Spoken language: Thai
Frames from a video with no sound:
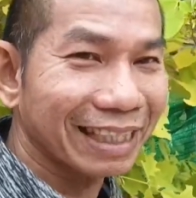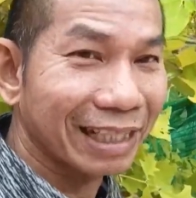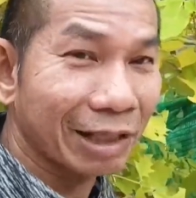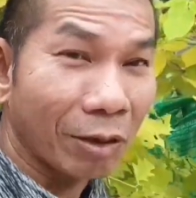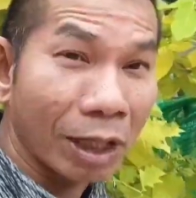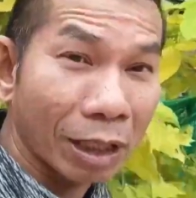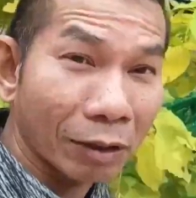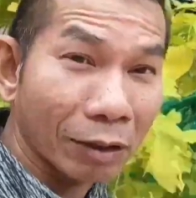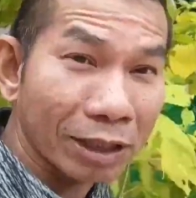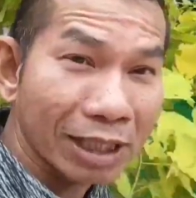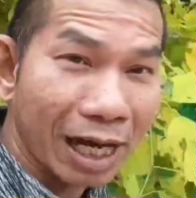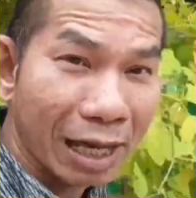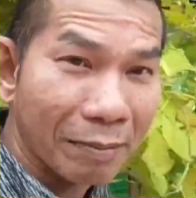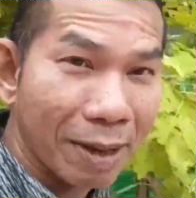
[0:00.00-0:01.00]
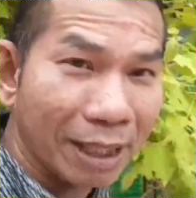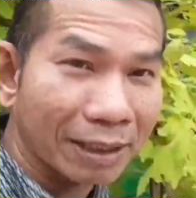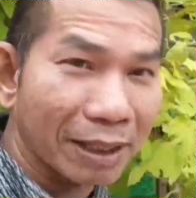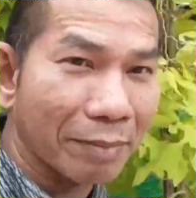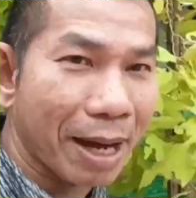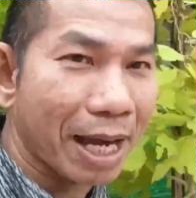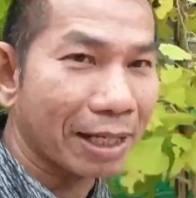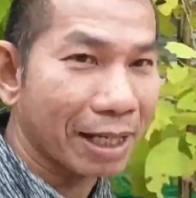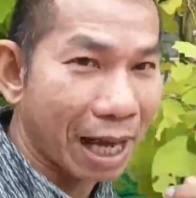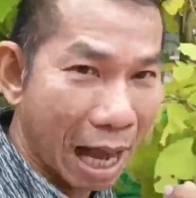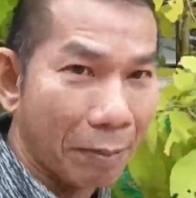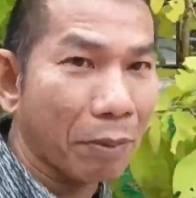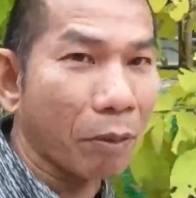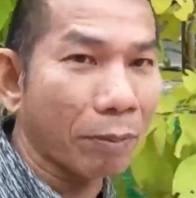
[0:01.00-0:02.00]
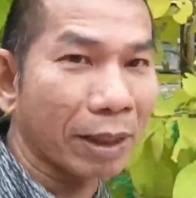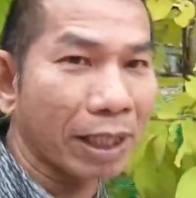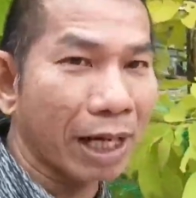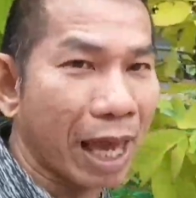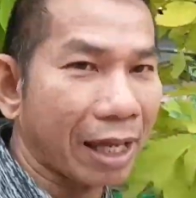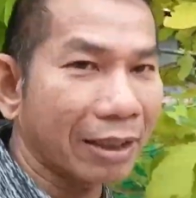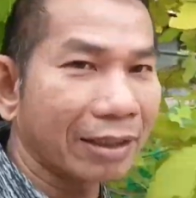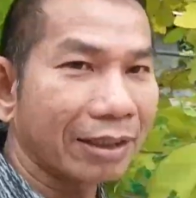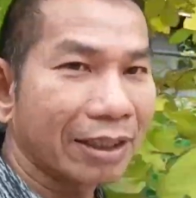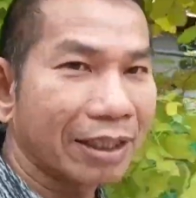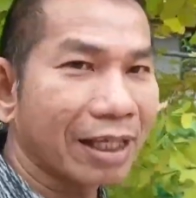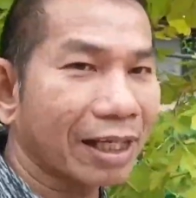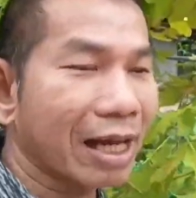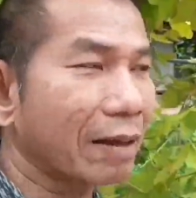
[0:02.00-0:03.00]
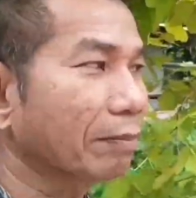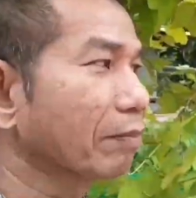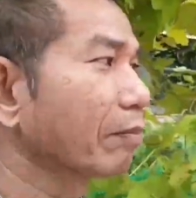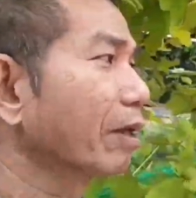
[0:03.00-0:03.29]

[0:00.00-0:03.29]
เดี๋ยวเงินก็จะไหลมาเทมาเนี่ยหา ผมเลยแหละนะครับ